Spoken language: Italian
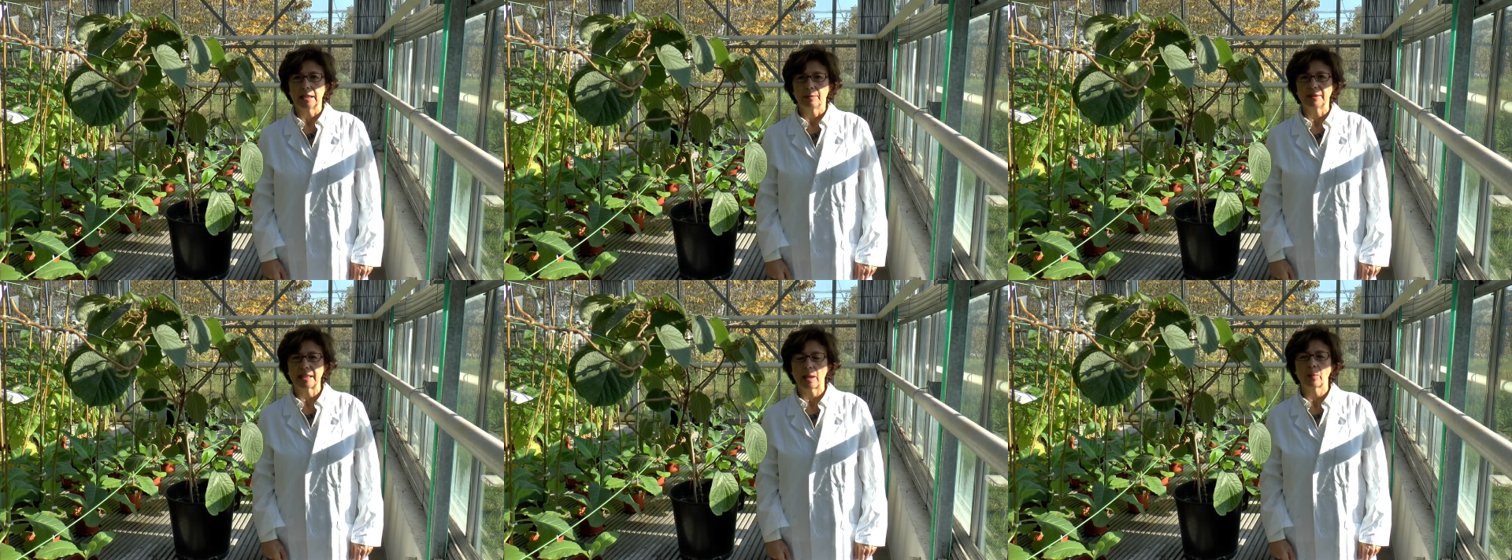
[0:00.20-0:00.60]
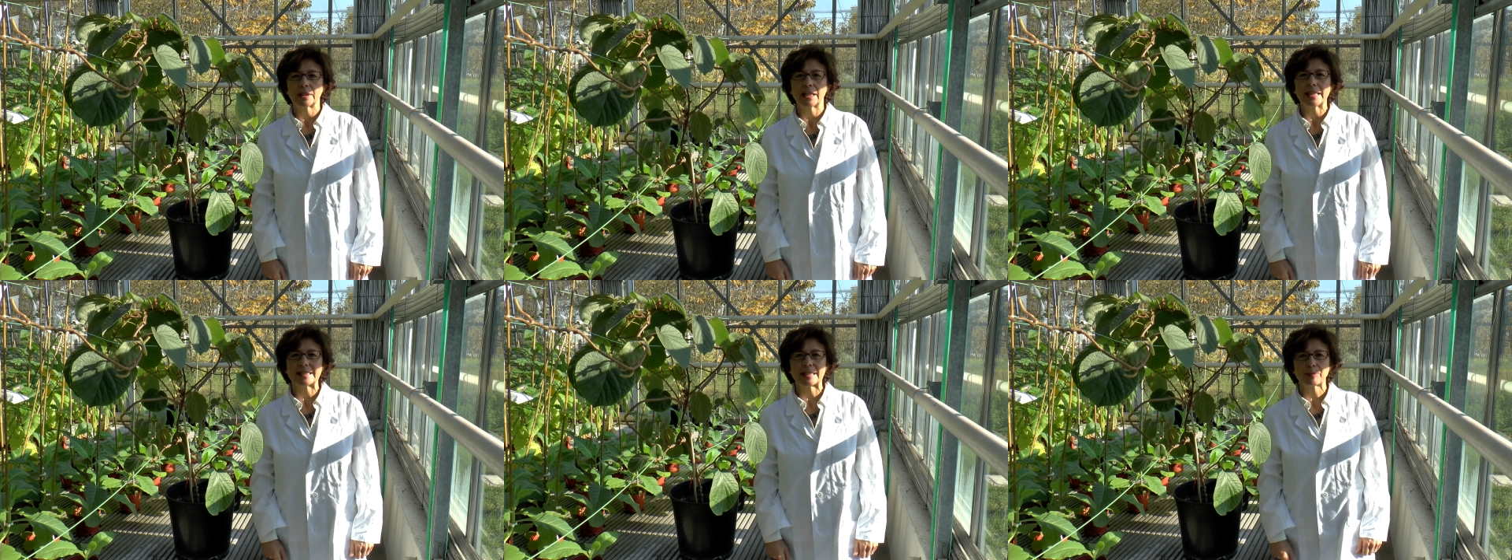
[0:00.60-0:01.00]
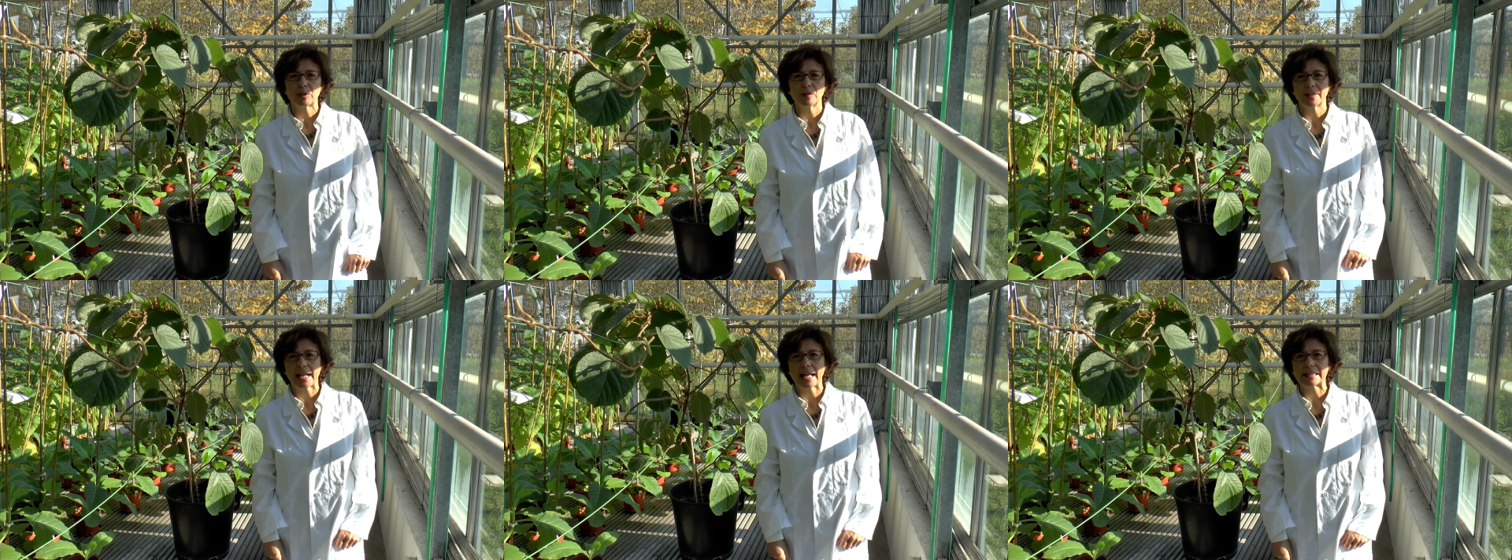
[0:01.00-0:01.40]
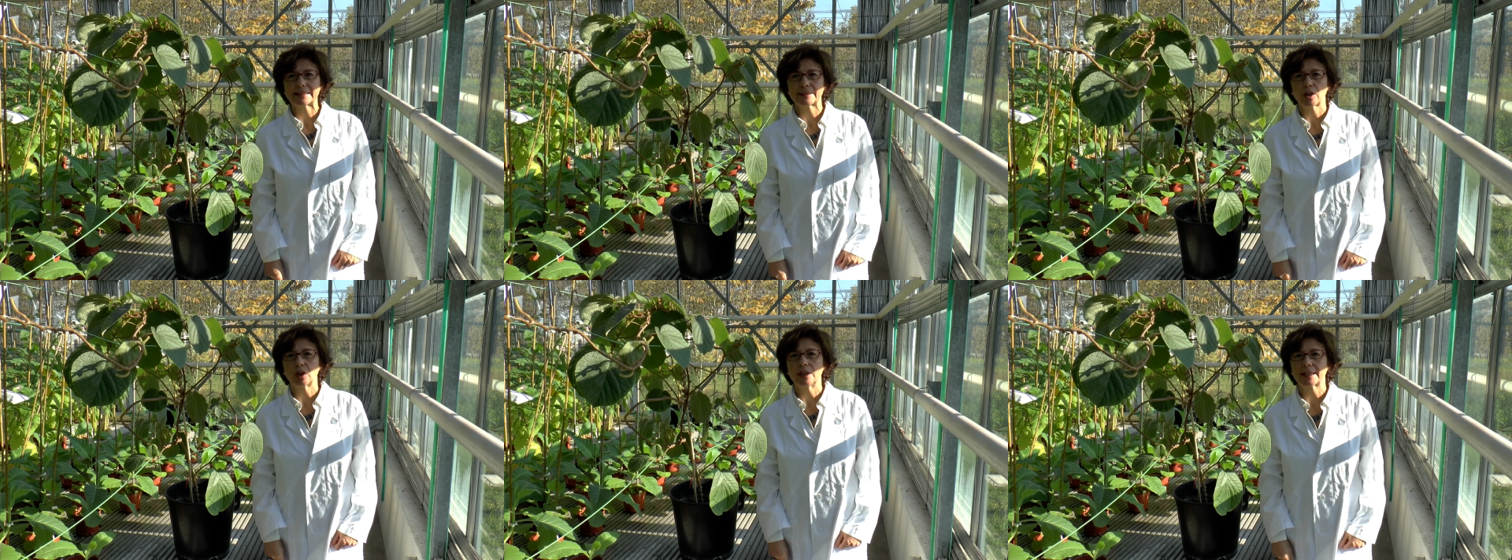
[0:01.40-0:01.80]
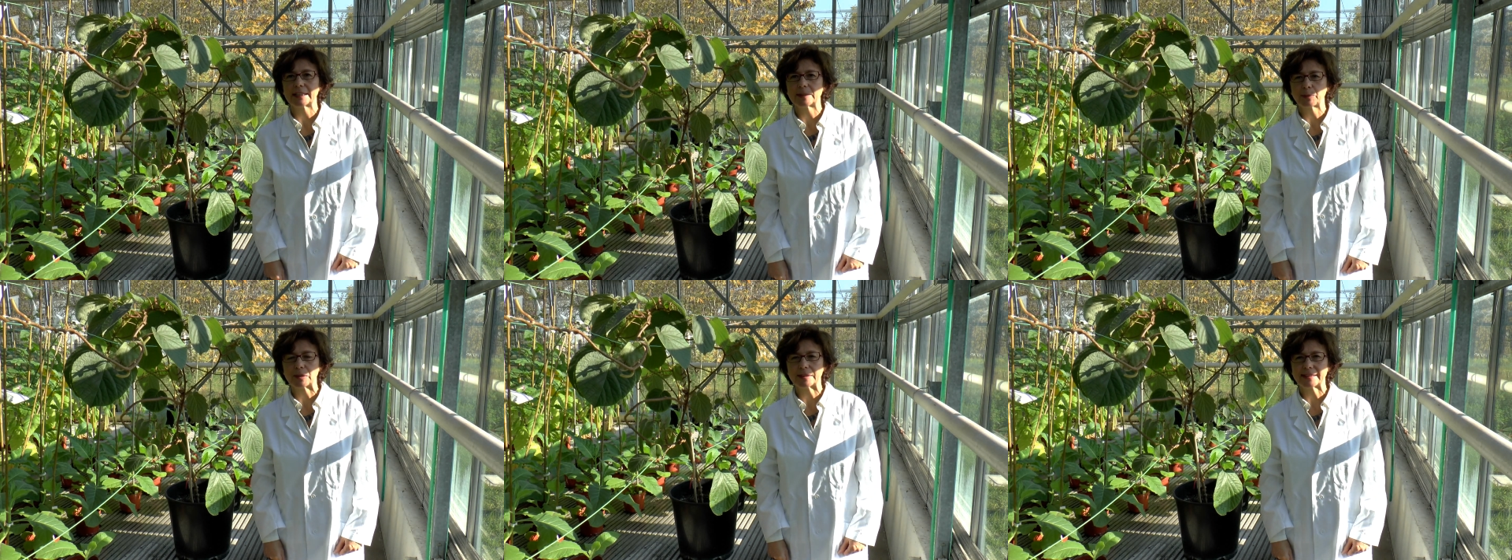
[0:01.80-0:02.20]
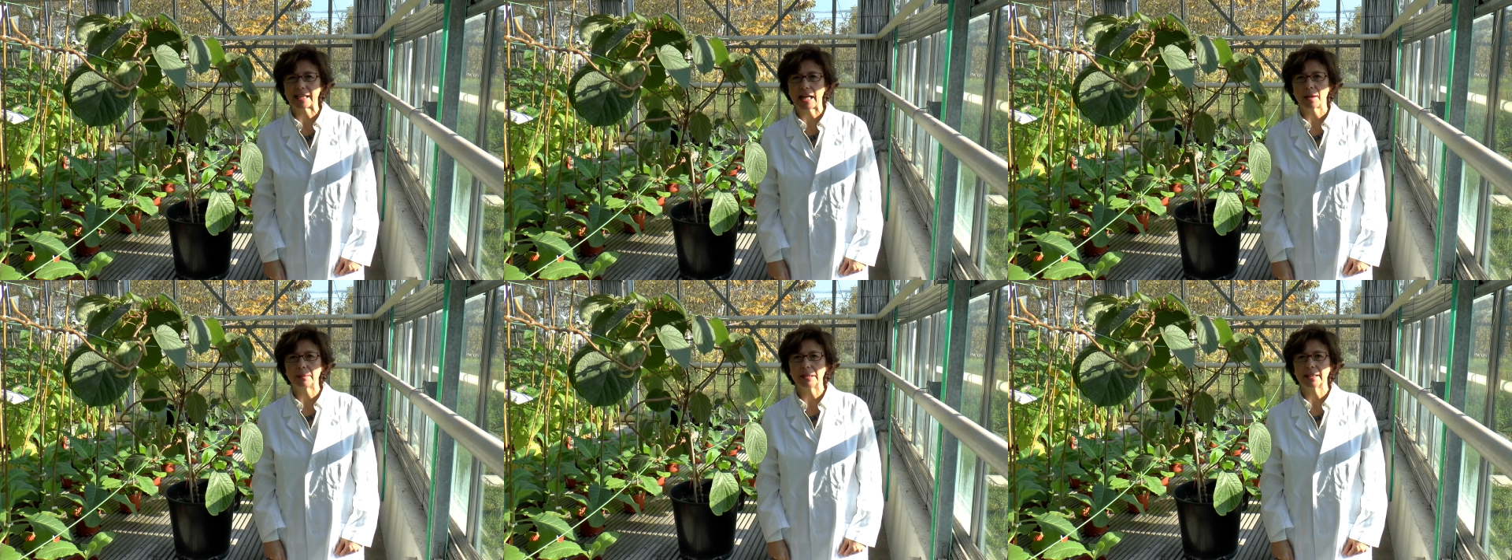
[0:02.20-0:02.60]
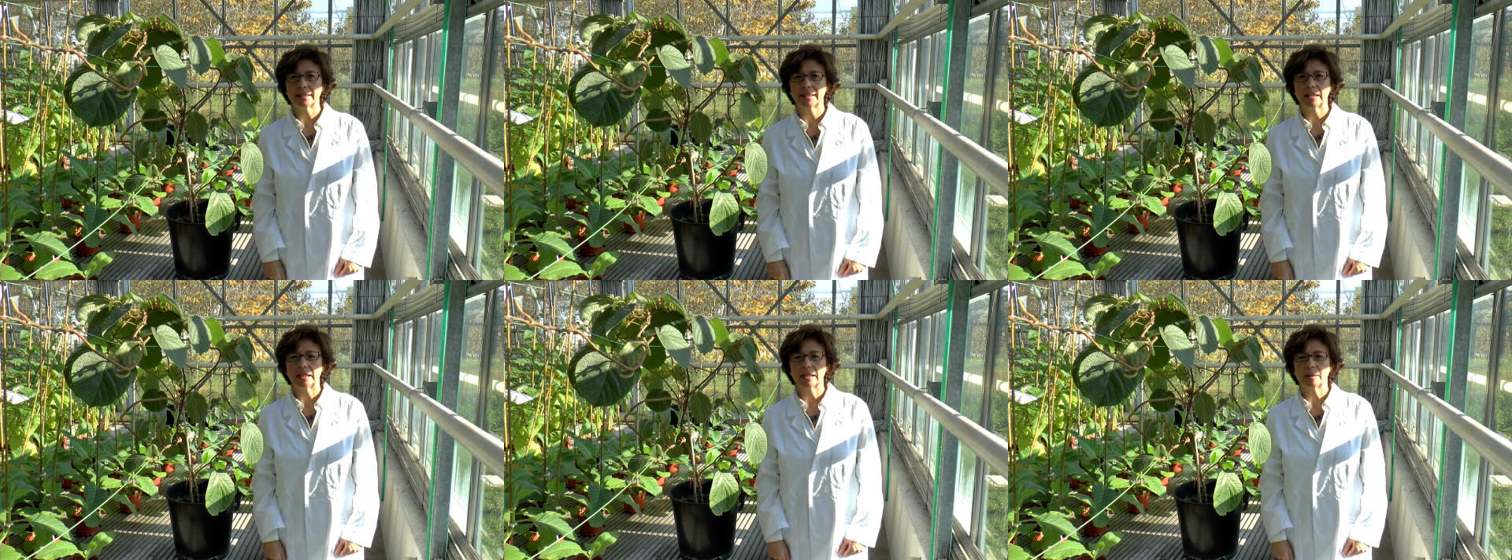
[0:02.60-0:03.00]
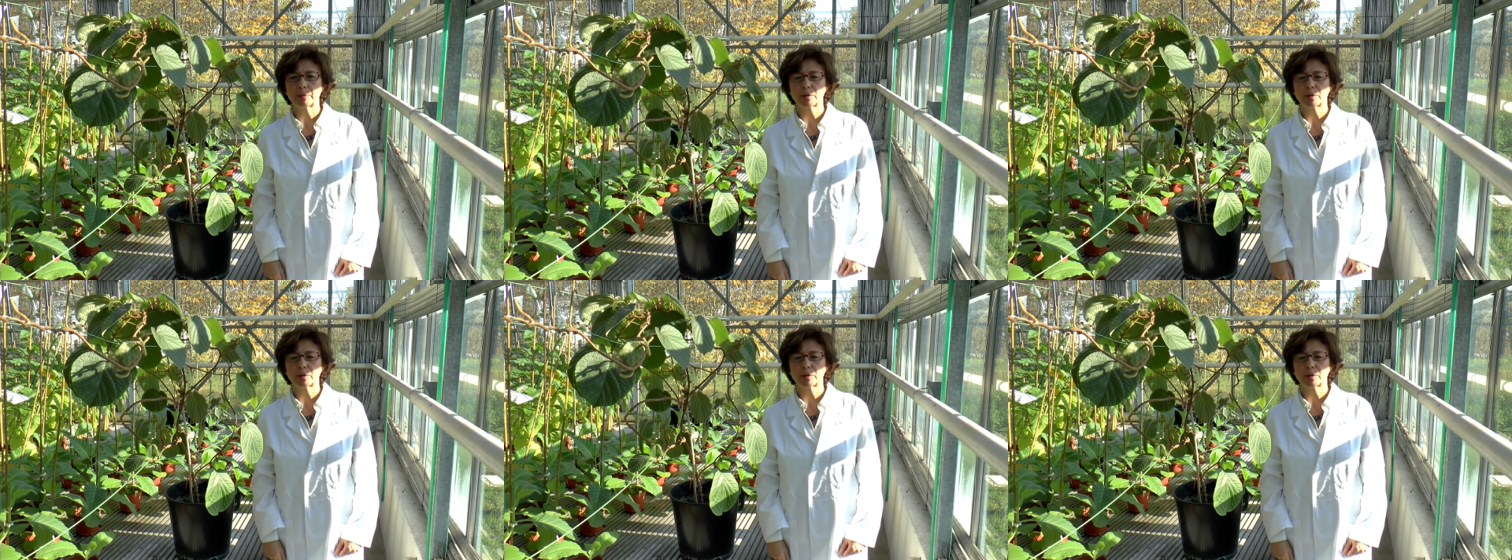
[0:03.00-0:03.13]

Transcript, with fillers: Mi chiamo Annalisa Polverari, sono la responsabile del